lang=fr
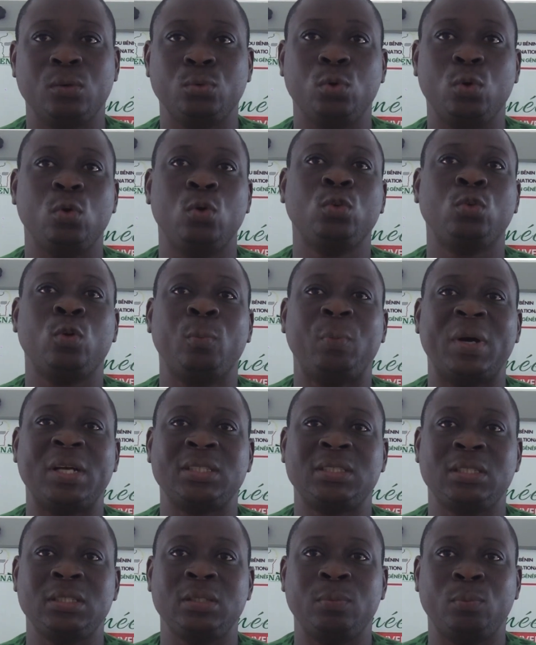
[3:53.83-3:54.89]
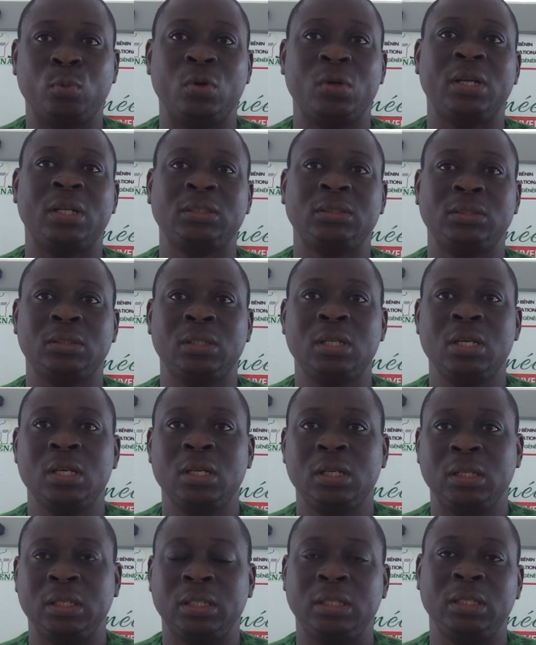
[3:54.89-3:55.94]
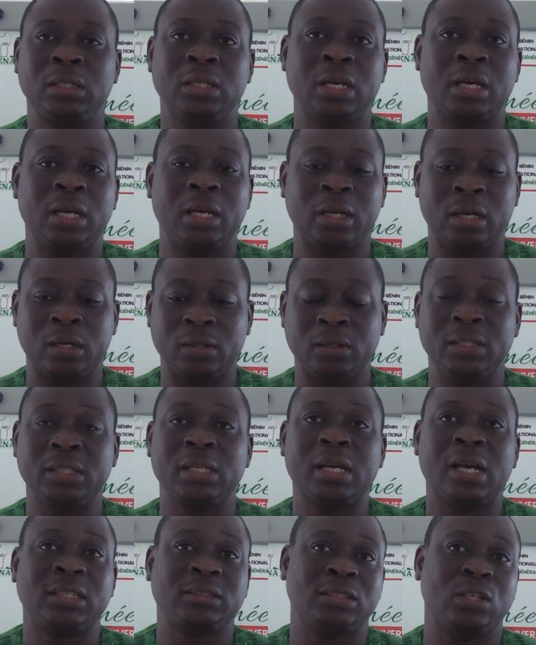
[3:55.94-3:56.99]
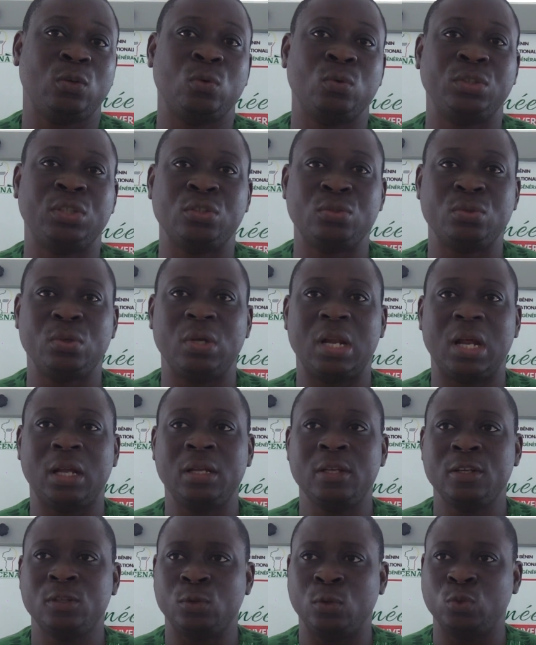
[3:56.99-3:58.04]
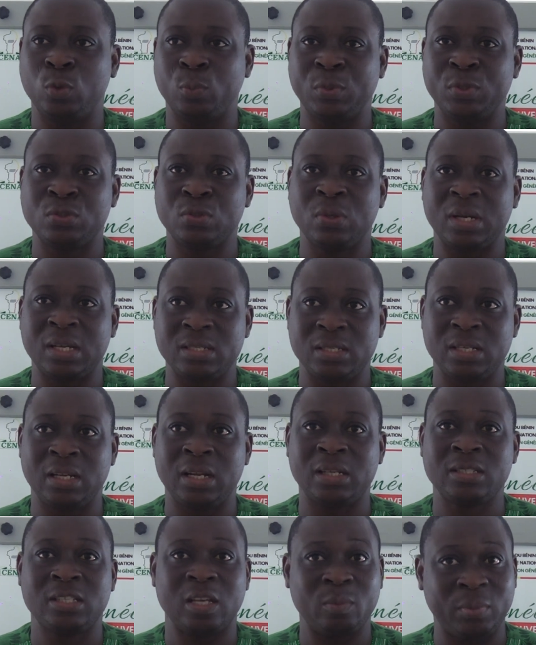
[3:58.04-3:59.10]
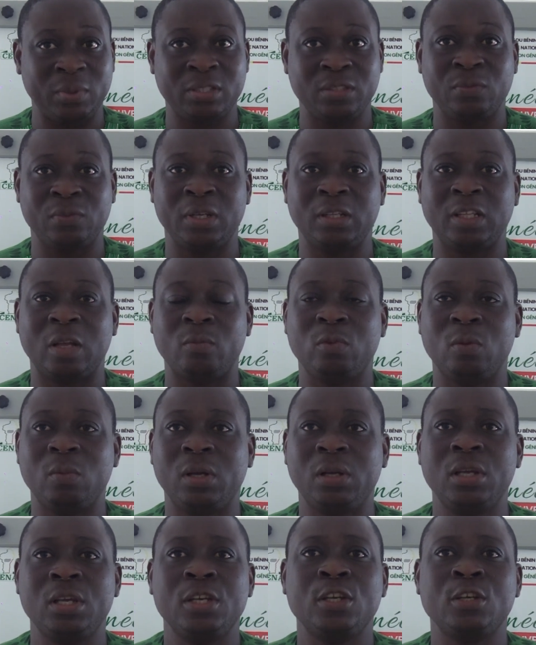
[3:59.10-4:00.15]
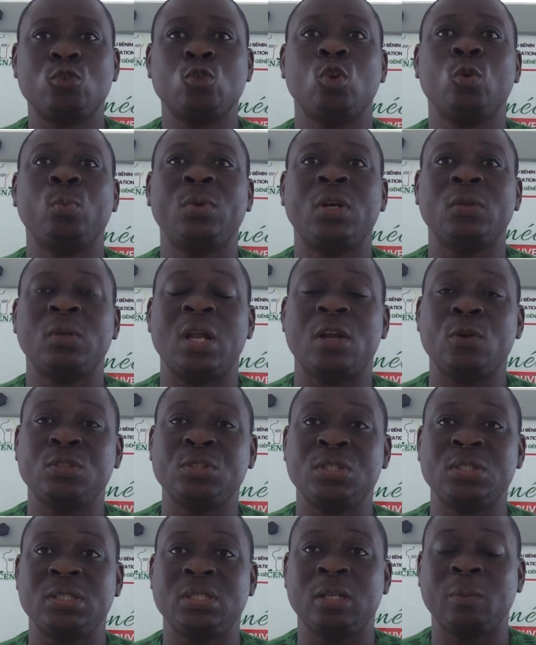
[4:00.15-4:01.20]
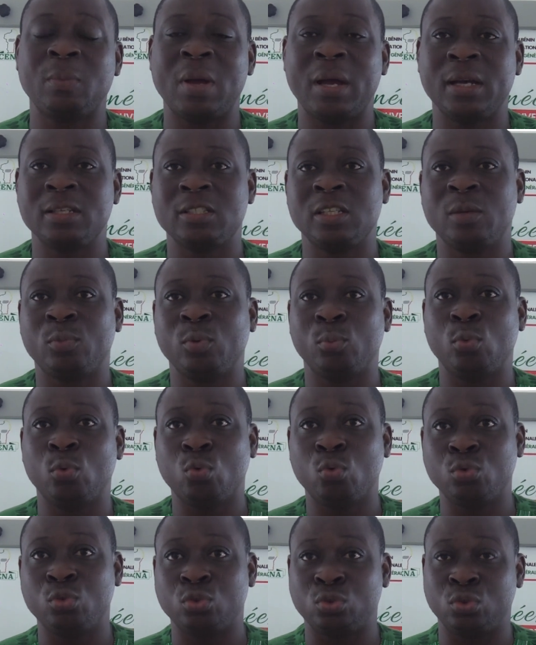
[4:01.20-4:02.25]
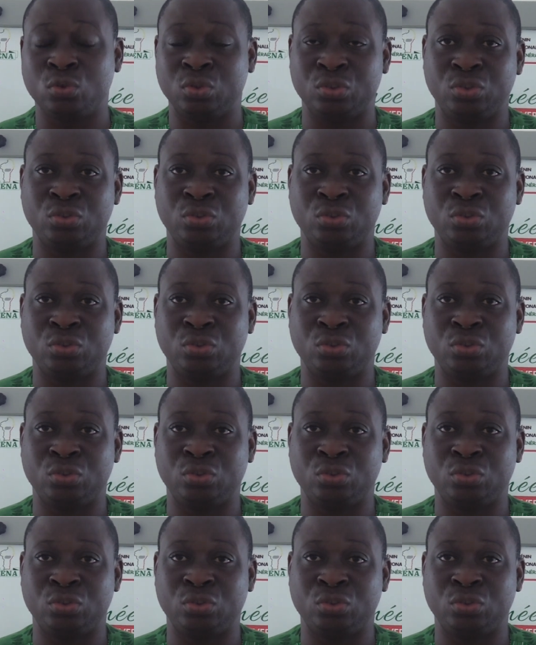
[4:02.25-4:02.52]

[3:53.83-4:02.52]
de l'autre partie prenante qui est lié à ces contentieux-là. Donc je pense que la Sénat s'apprête véritablement. Sur le plan de la logistique, par exemple, beaucoup de choses ont